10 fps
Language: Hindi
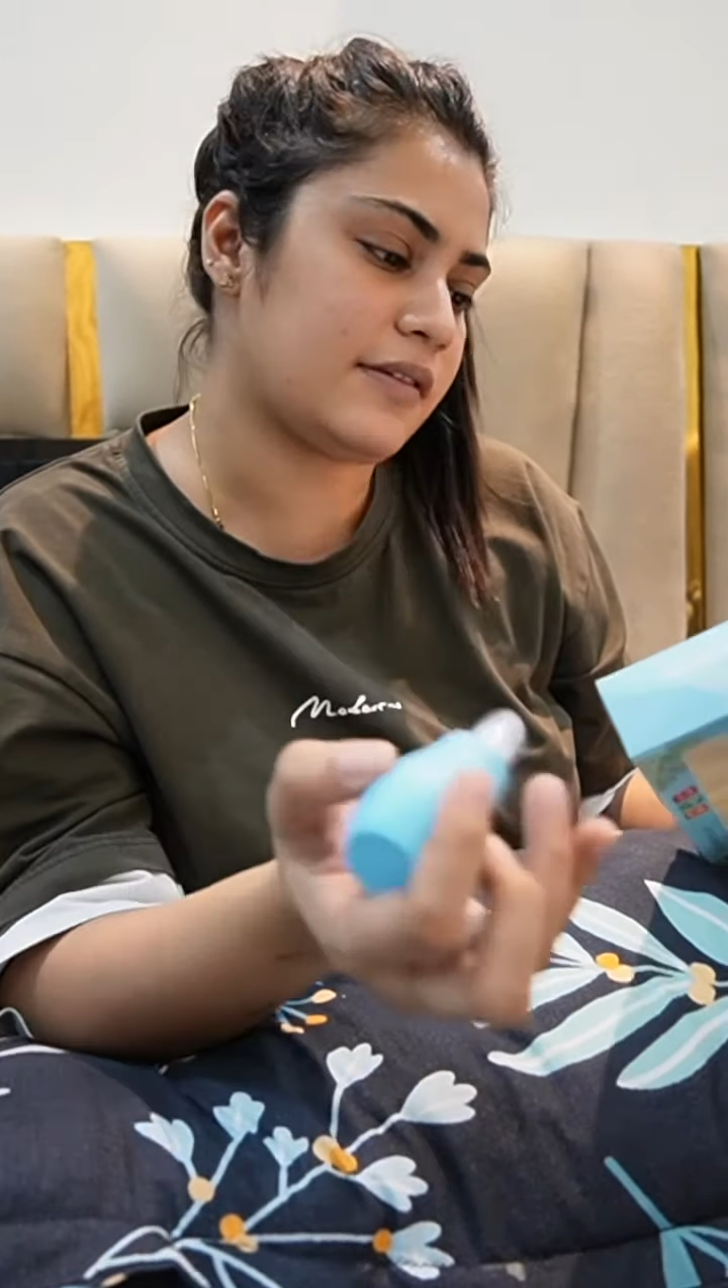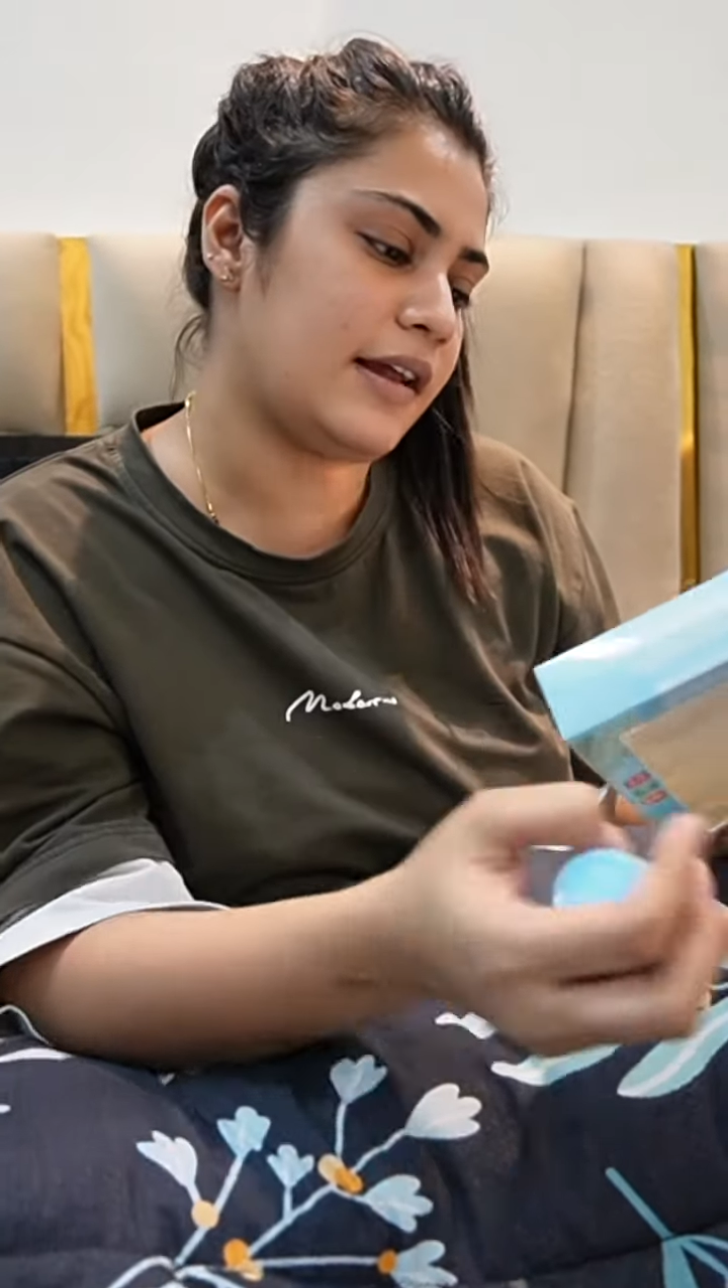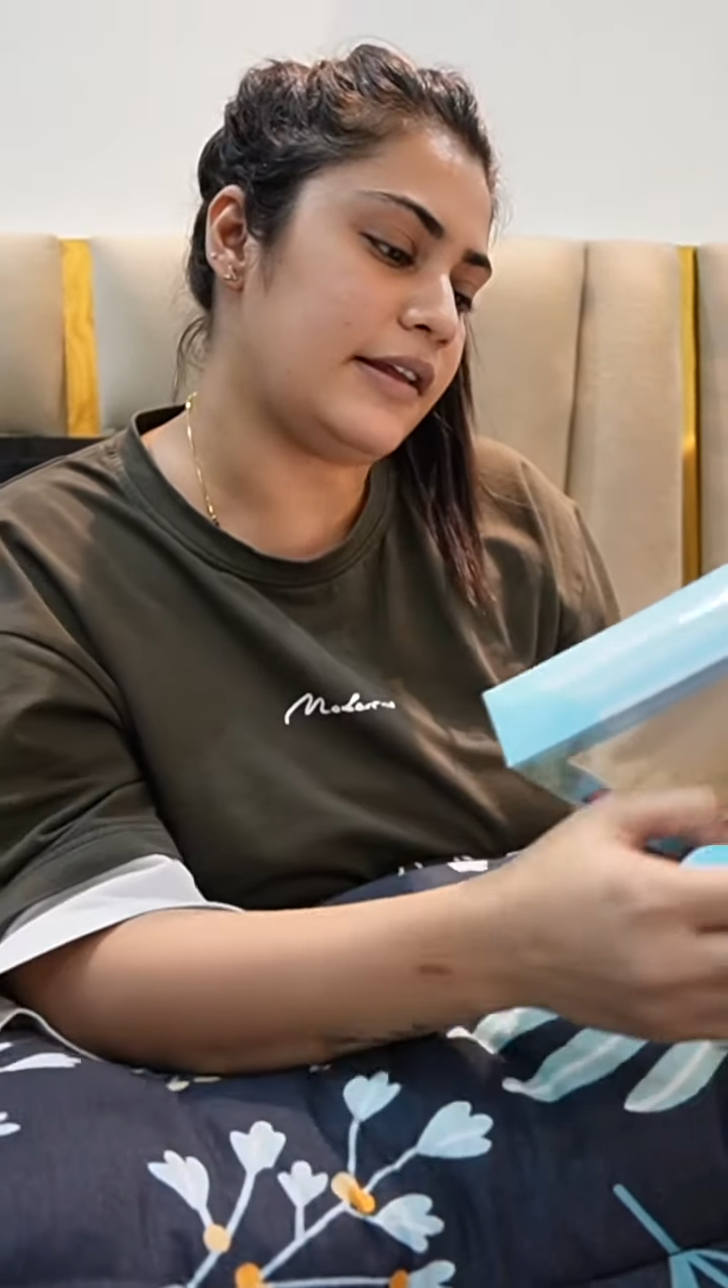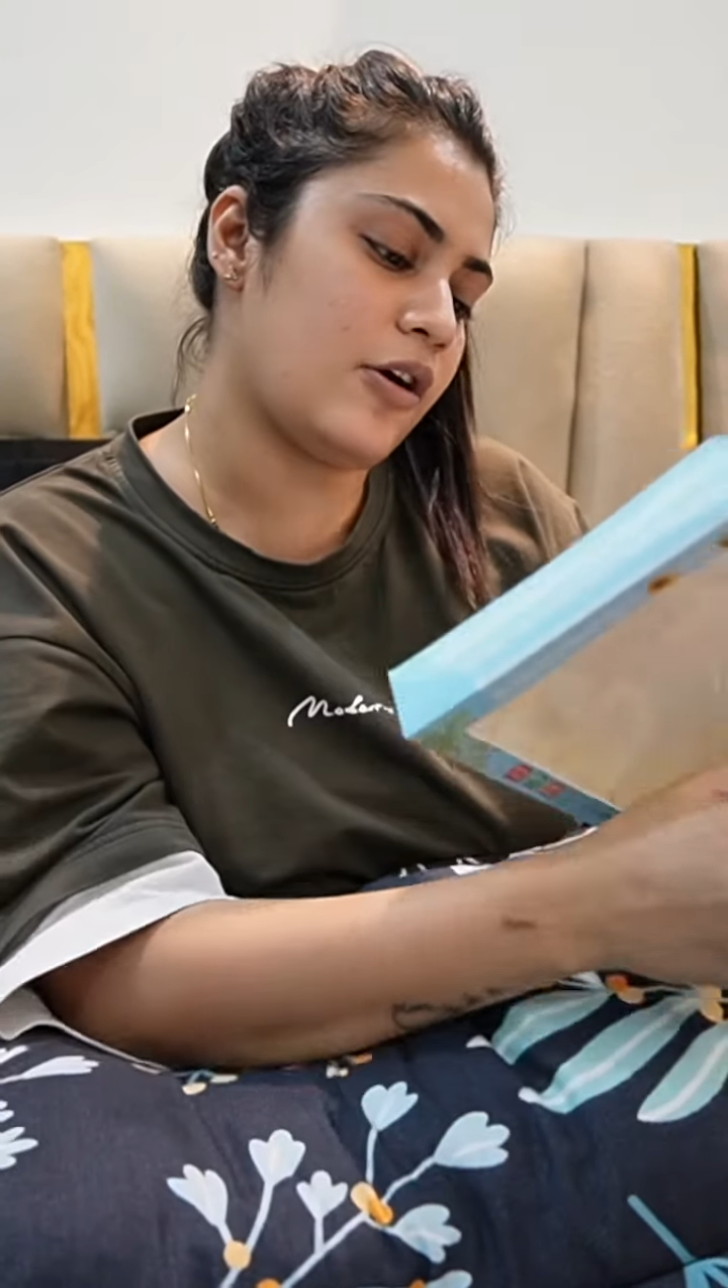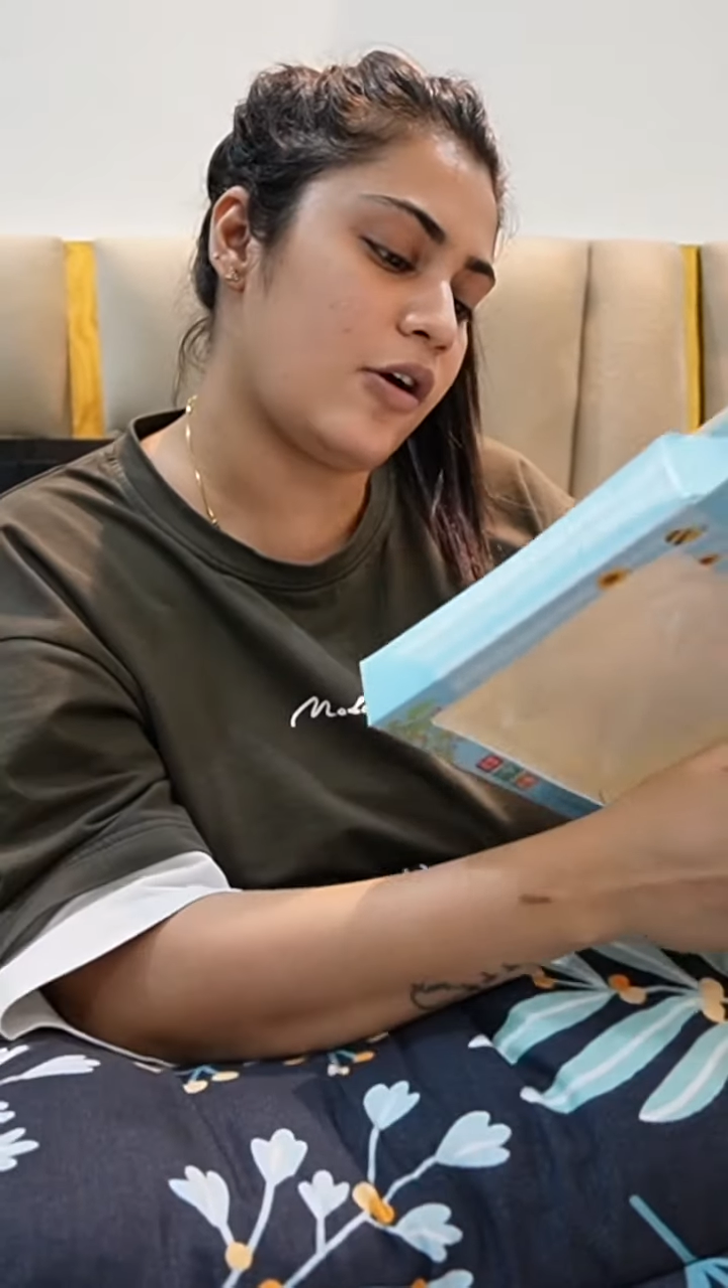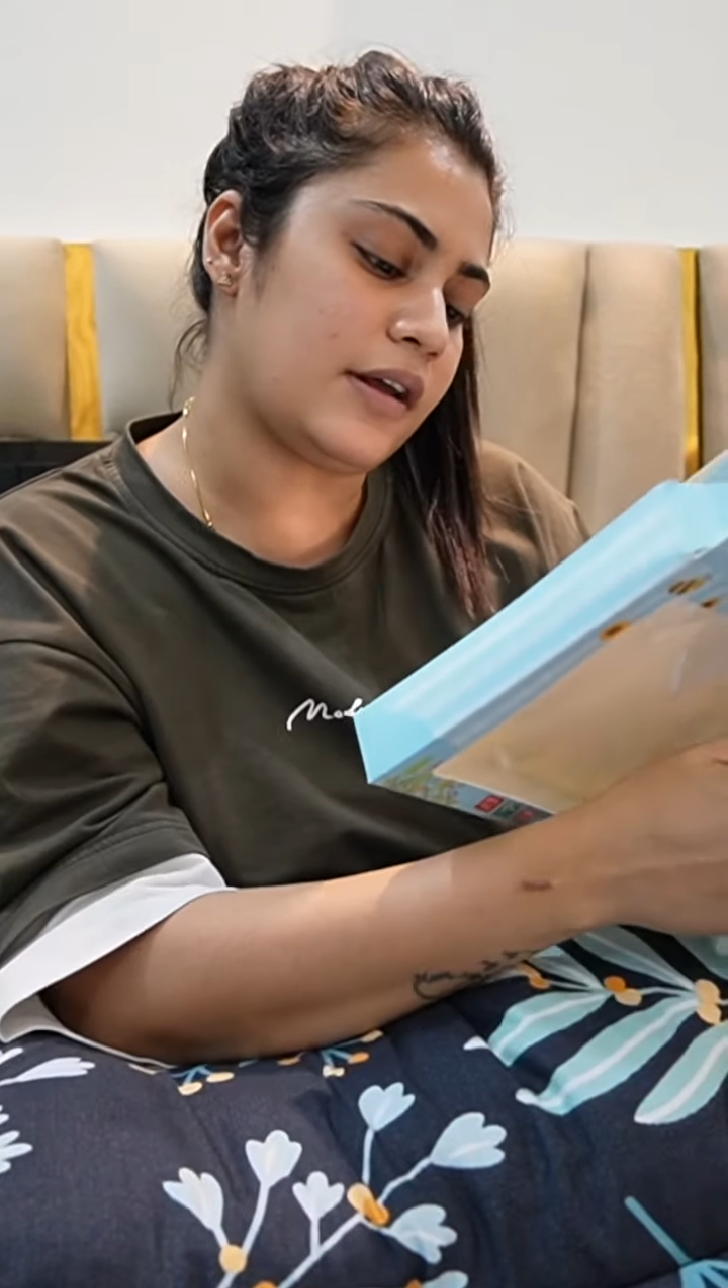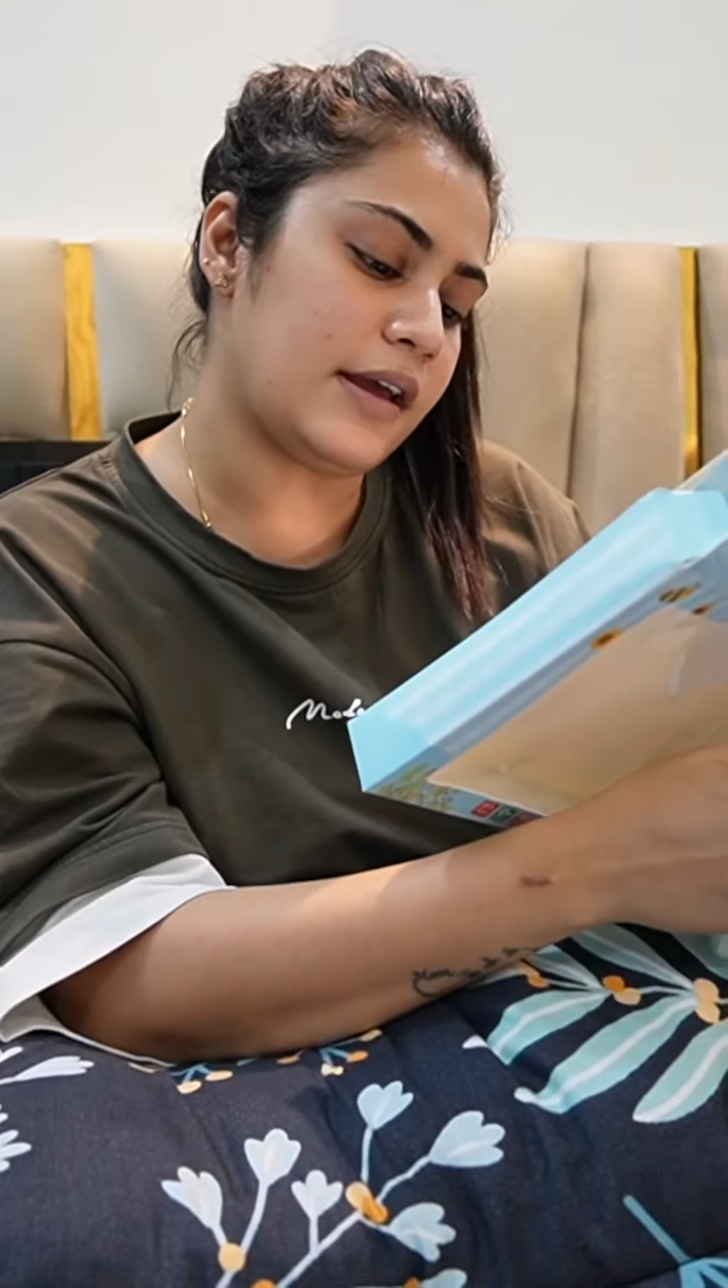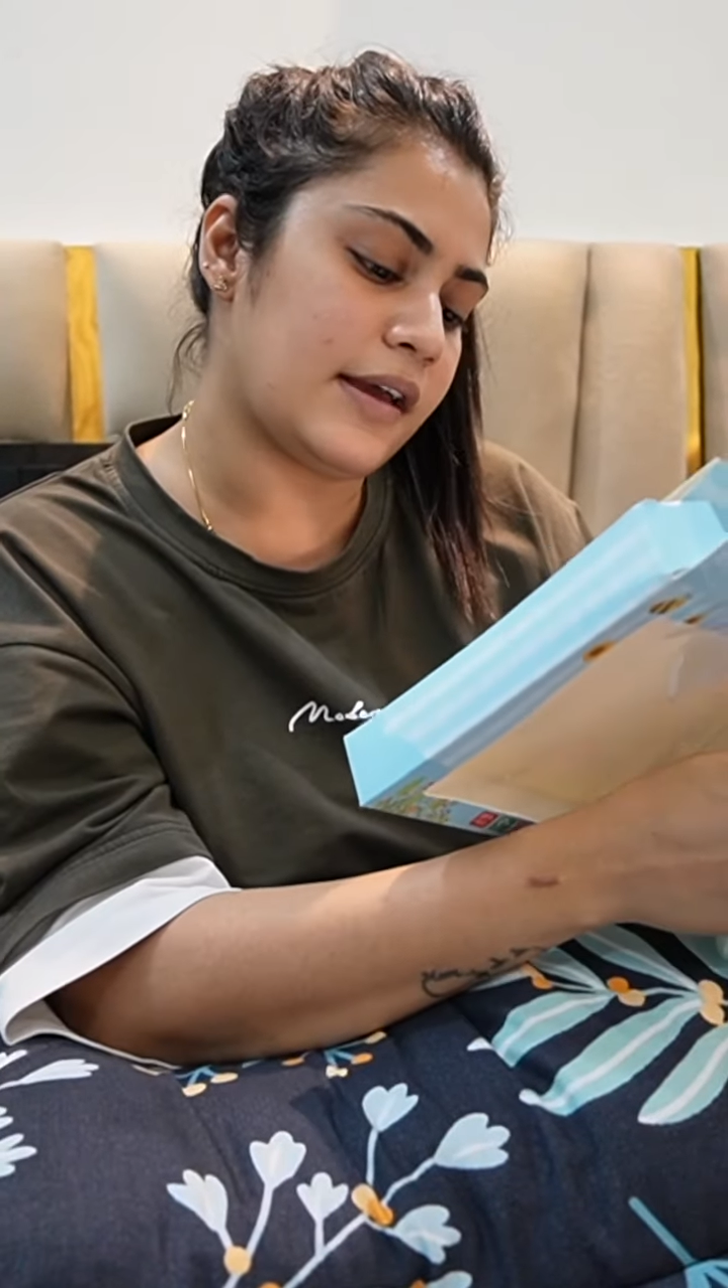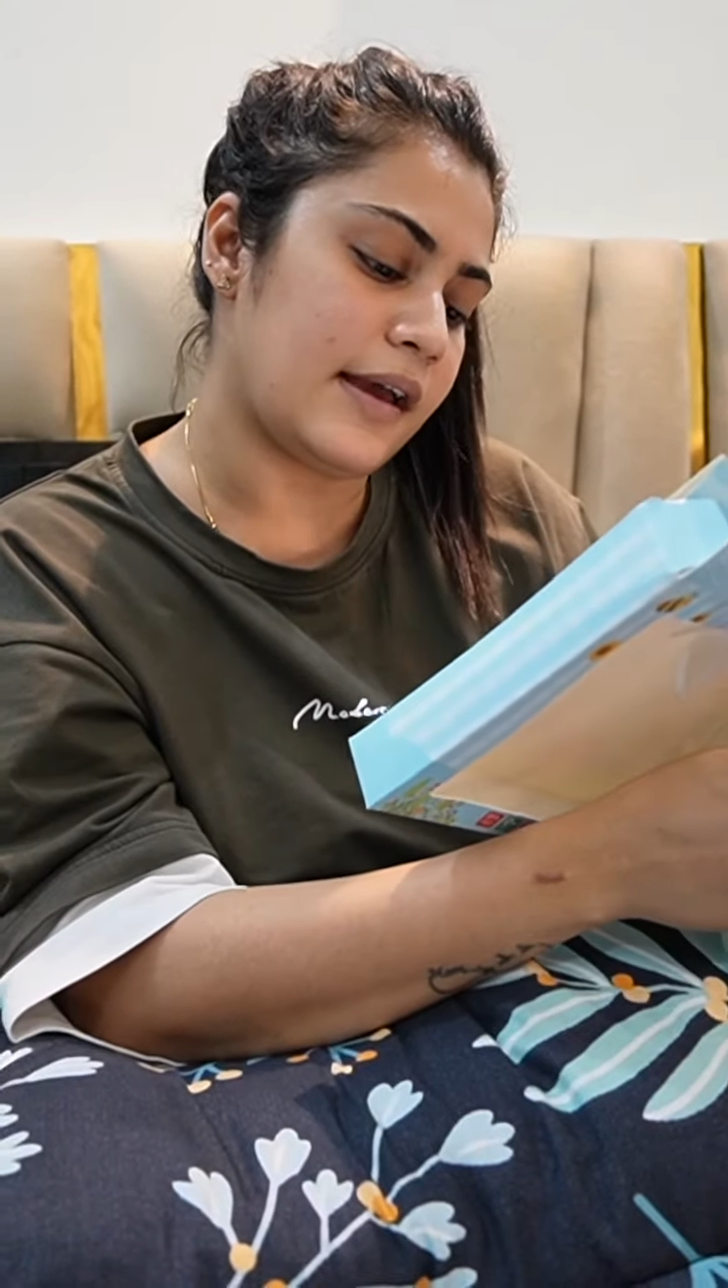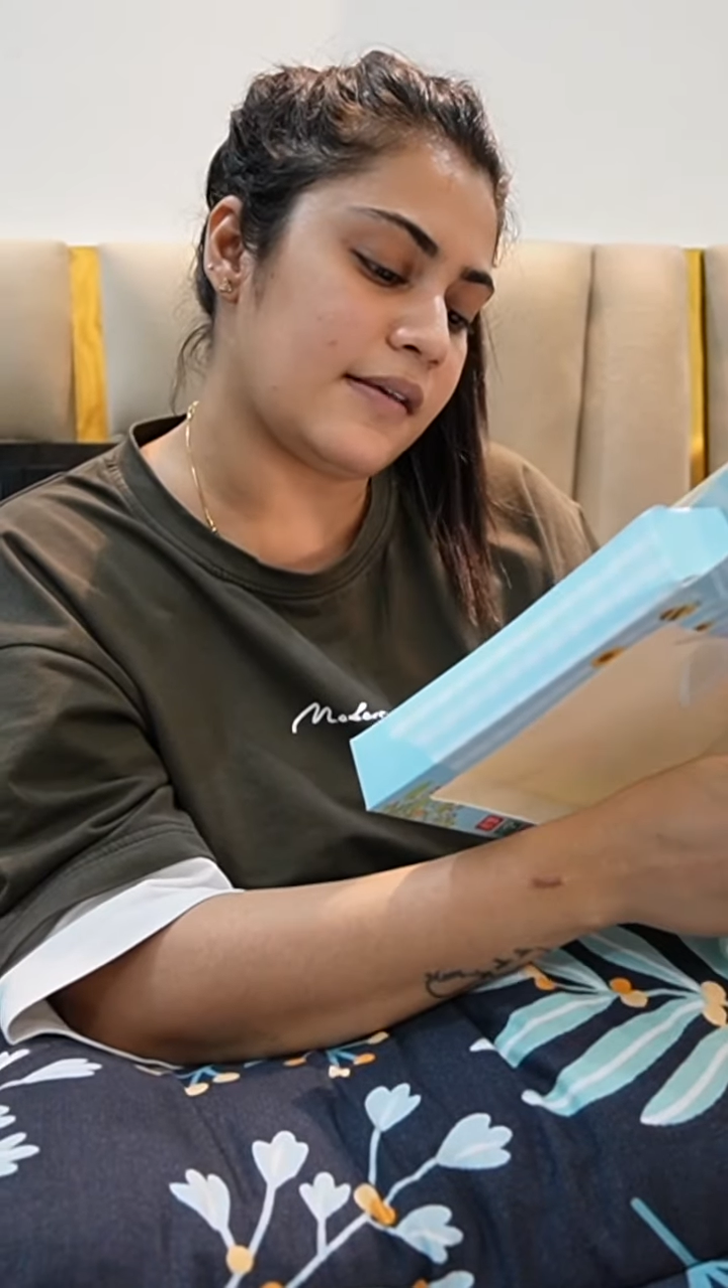के लिए और एक